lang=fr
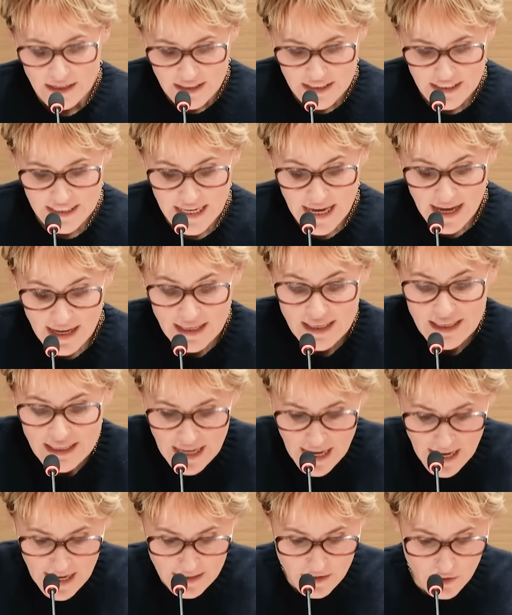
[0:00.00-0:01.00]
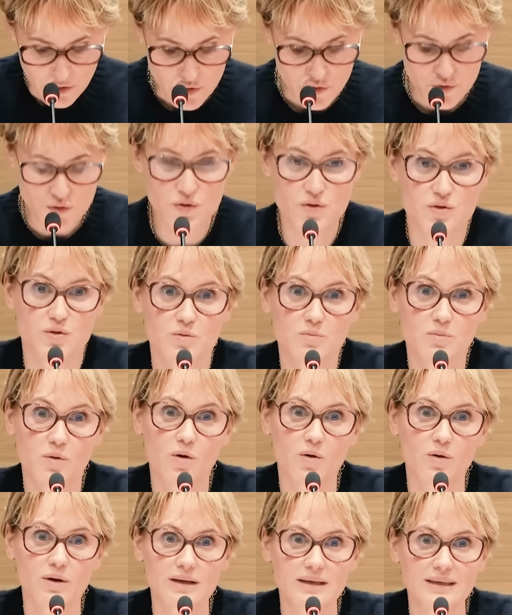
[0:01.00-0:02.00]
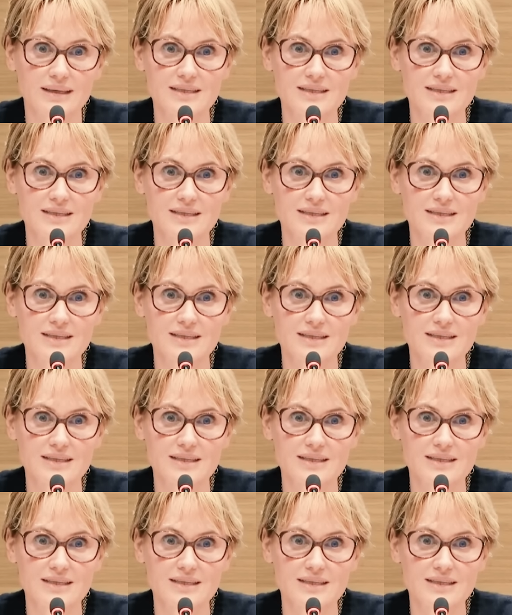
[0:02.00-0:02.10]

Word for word: qui est un cadre justement